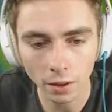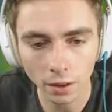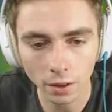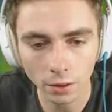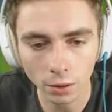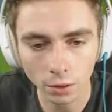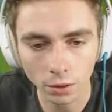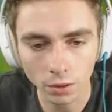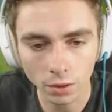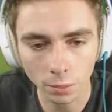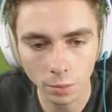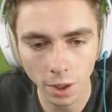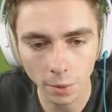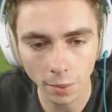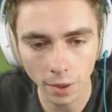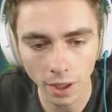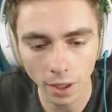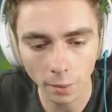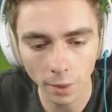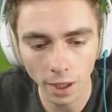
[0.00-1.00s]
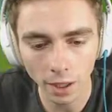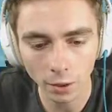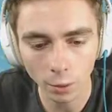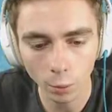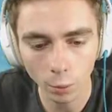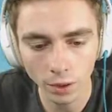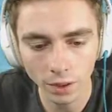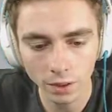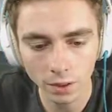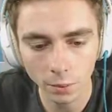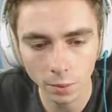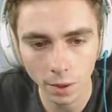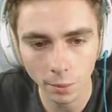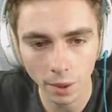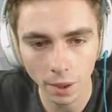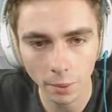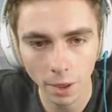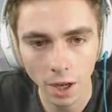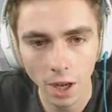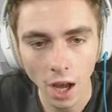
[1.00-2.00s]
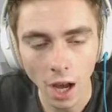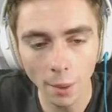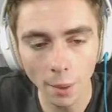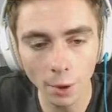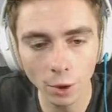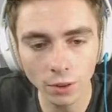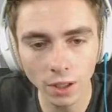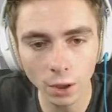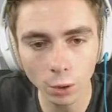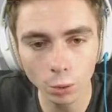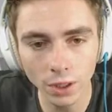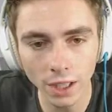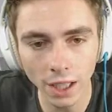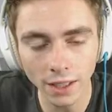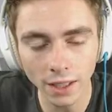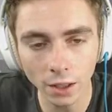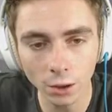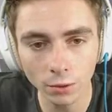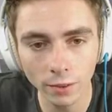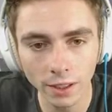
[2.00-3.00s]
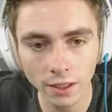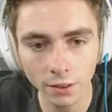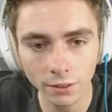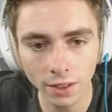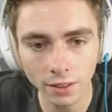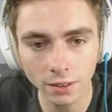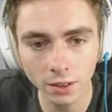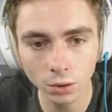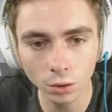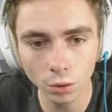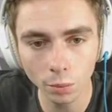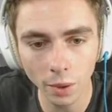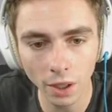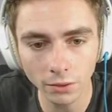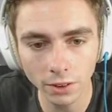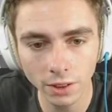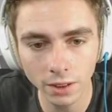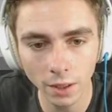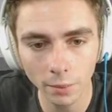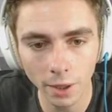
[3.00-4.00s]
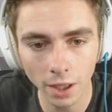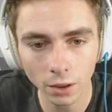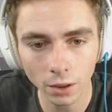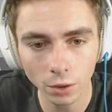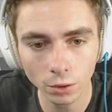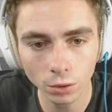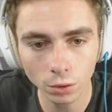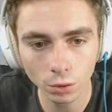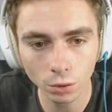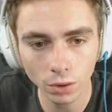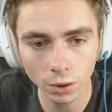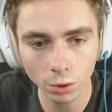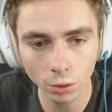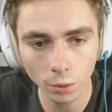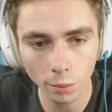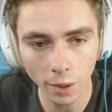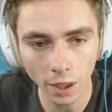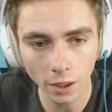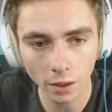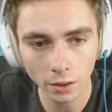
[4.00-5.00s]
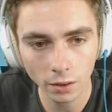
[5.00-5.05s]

Attends, c'est bien par là-bas Oui, c'est bien par là-bas. Ah mais on a le Rukaken, on va traverser super vite la mer. Ah non, te détruis pas.